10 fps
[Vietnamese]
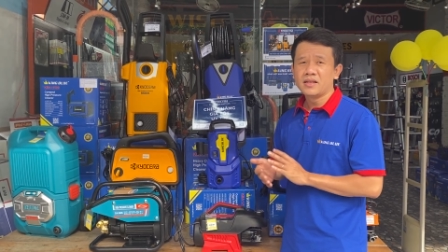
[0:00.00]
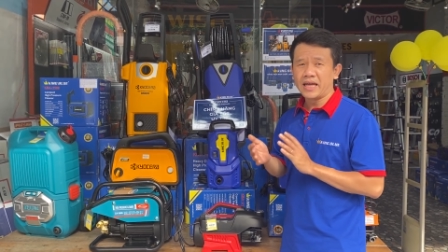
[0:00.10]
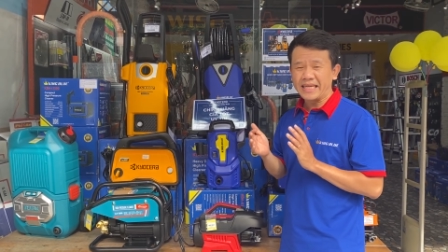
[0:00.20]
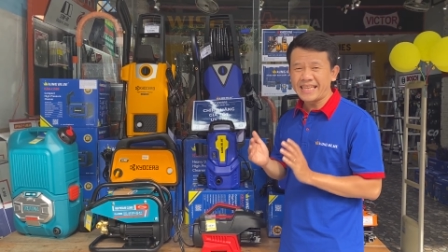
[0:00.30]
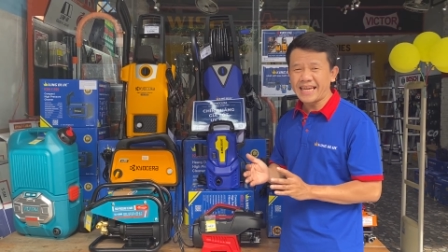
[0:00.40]

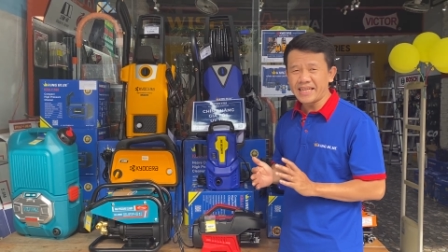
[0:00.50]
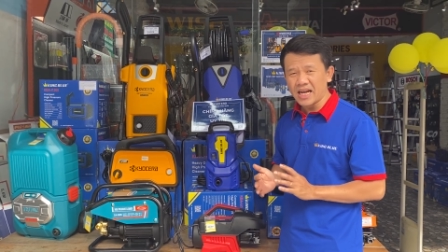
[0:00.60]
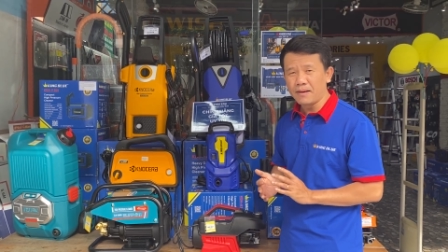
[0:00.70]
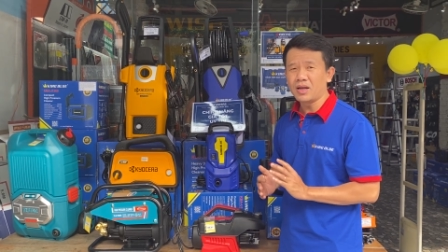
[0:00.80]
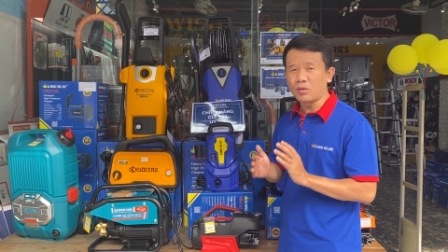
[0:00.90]
thì cái dây
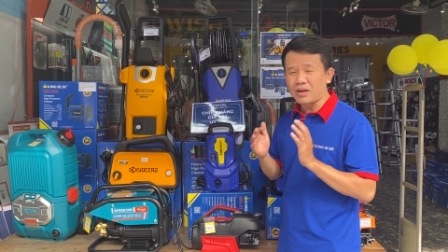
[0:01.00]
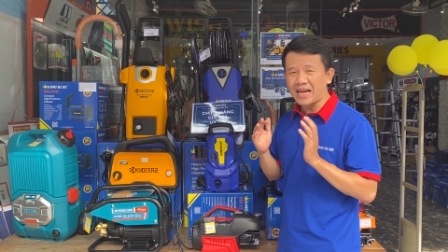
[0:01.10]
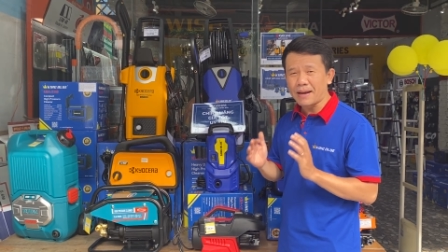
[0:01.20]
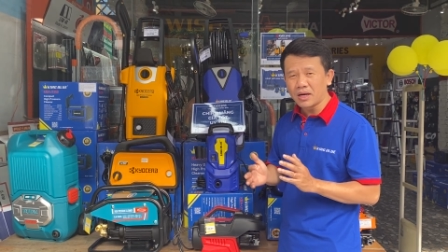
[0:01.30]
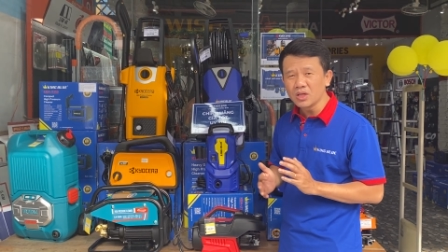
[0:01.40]
nhôm nó cũng đã
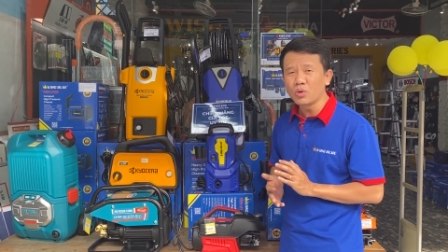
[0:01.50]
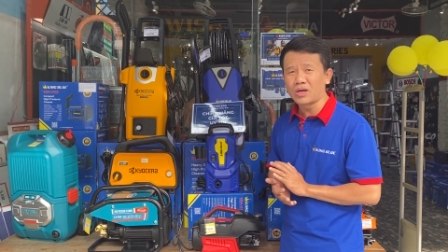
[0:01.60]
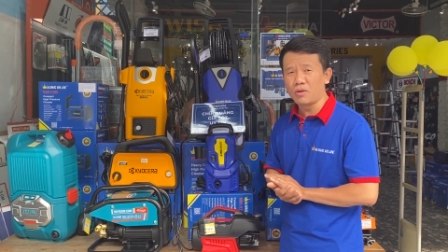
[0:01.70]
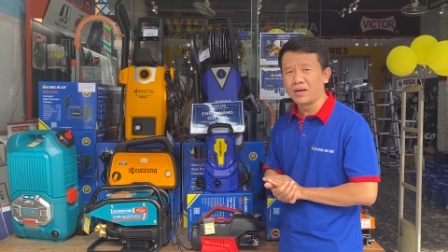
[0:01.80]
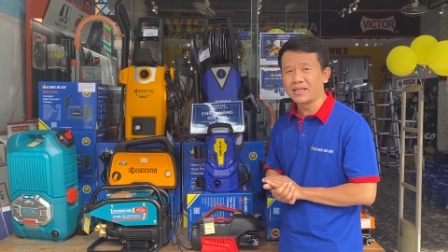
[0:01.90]
đáp ứng nhu
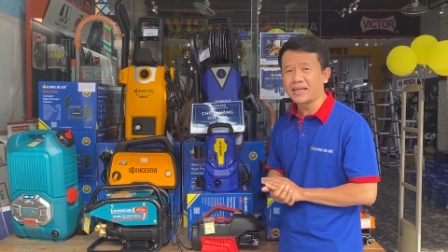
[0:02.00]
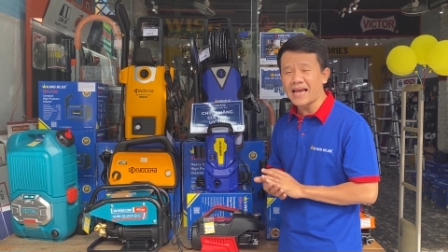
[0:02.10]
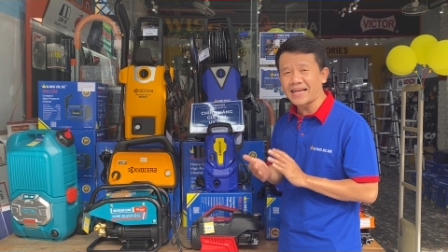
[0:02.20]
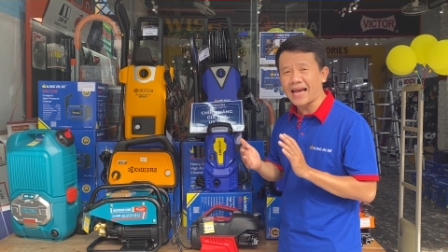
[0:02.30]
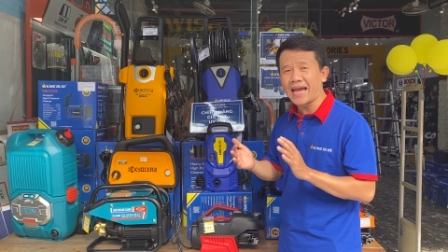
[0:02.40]
cầu mình
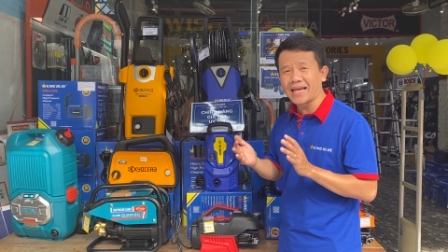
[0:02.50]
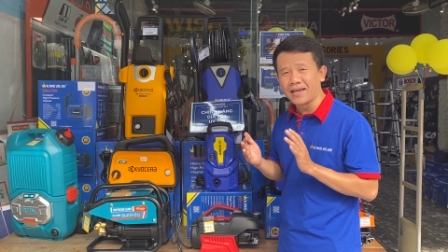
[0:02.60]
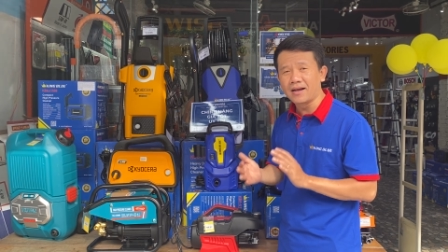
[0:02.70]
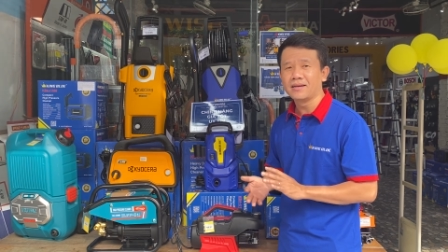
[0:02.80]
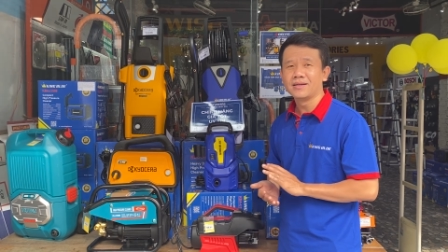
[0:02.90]
ngay cả hàng
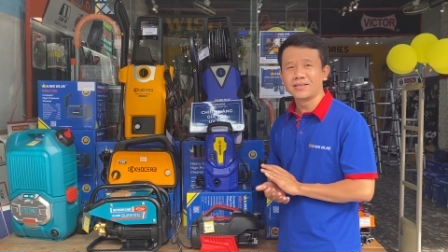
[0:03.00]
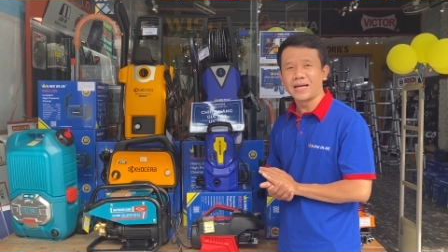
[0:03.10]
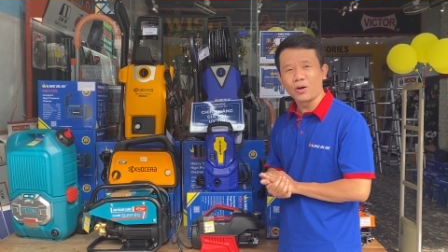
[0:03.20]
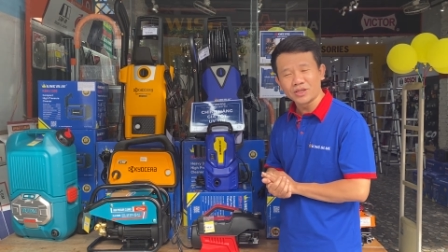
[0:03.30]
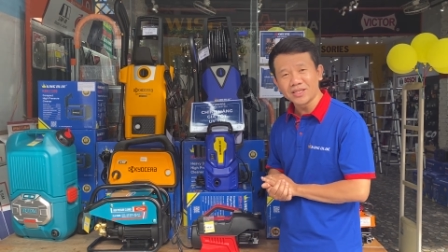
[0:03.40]
nhật người
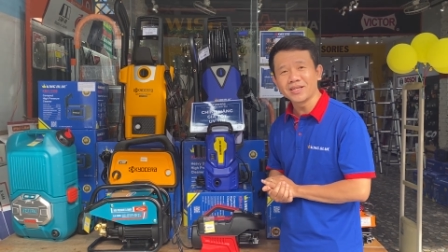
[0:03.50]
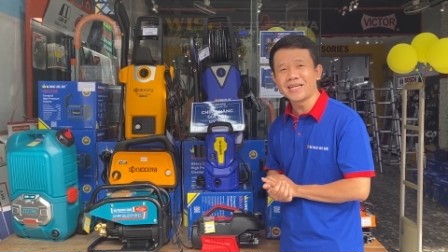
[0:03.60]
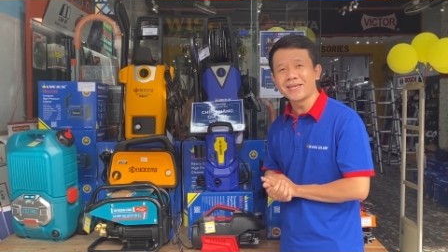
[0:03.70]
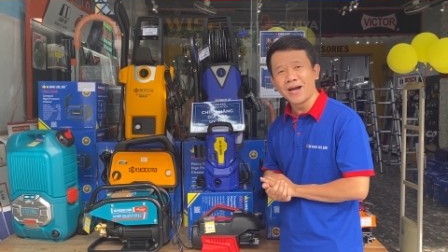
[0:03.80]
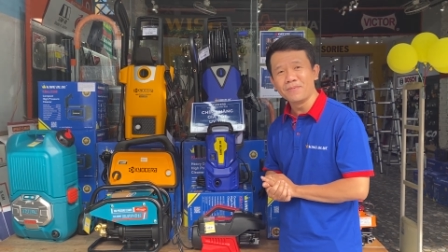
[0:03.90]
ta còn sản xuất
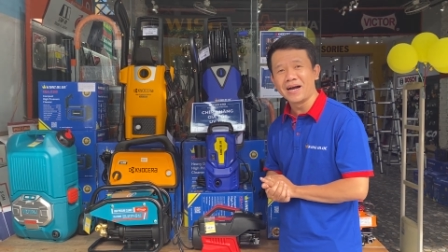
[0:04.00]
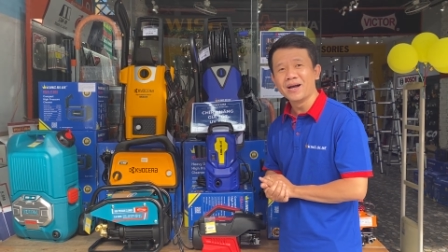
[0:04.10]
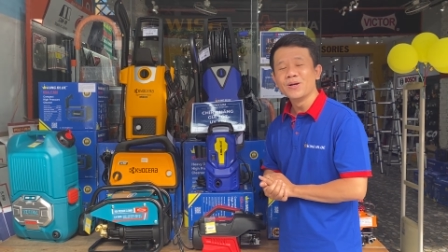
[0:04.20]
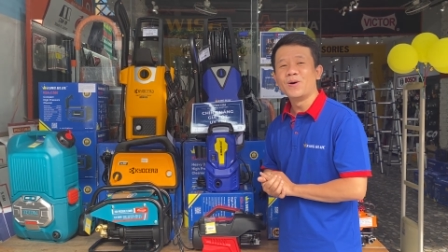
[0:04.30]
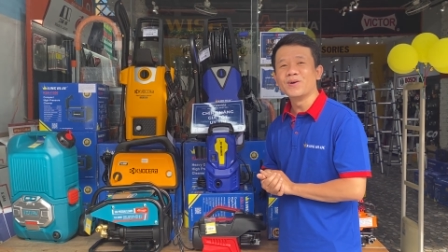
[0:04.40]
dây nhôm mà
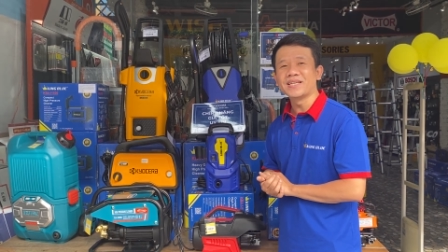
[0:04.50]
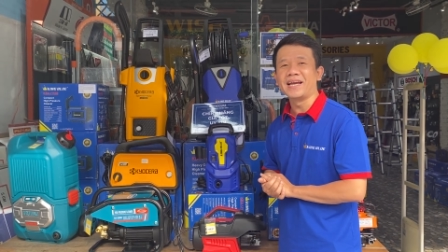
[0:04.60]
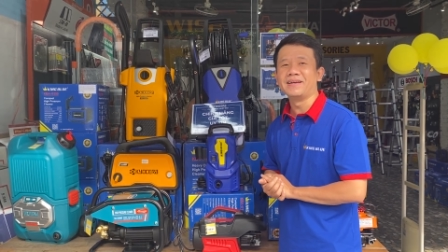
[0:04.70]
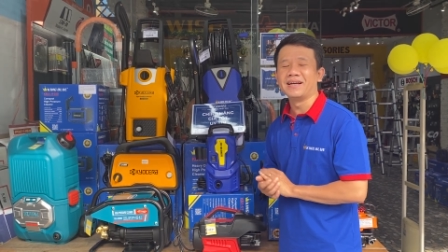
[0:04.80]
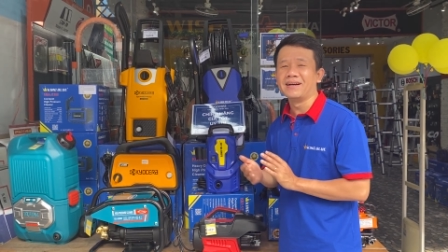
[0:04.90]
uống
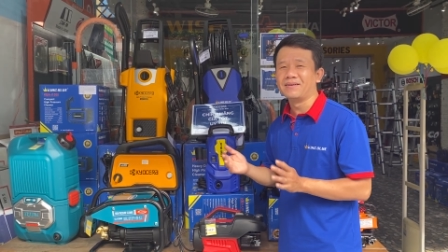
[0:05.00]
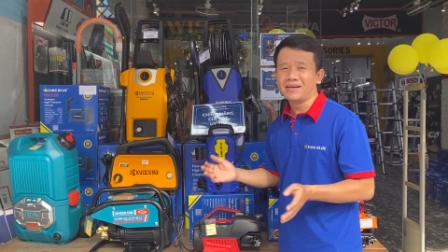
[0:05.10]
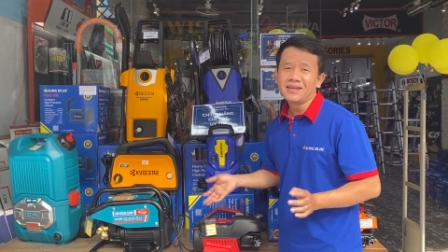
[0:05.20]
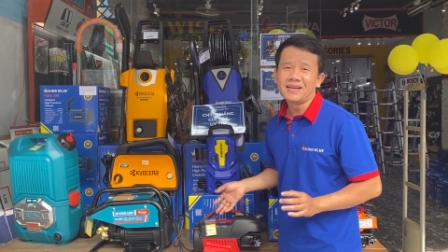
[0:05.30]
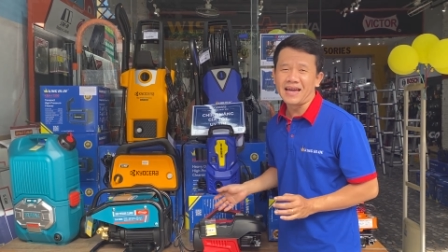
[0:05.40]
chi ờ,
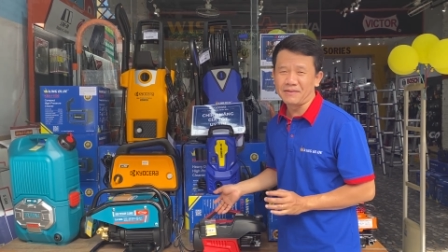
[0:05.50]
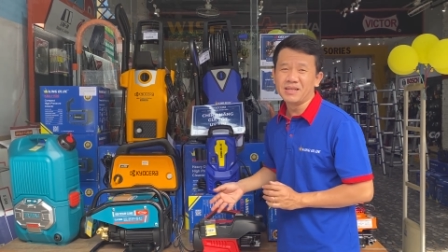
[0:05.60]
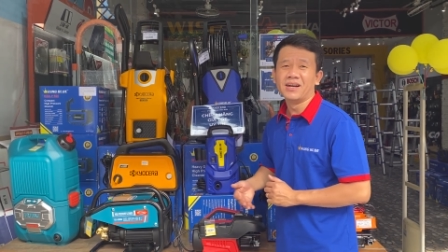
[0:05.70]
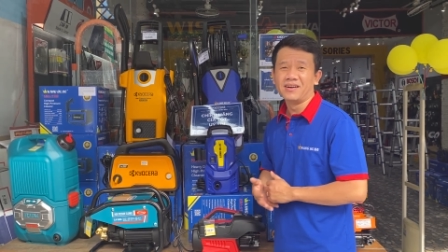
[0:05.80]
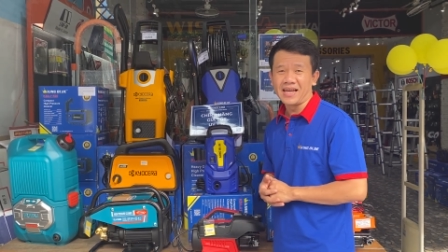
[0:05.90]
hàng
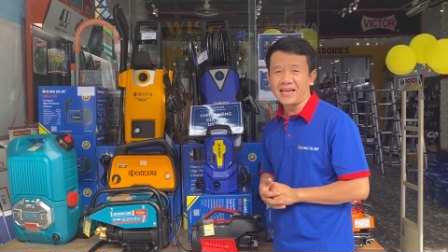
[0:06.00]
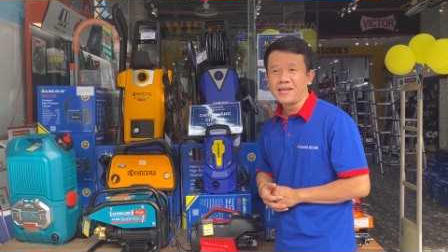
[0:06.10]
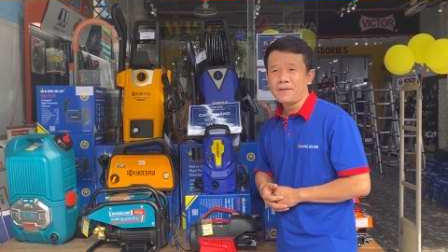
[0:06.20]
bình thường này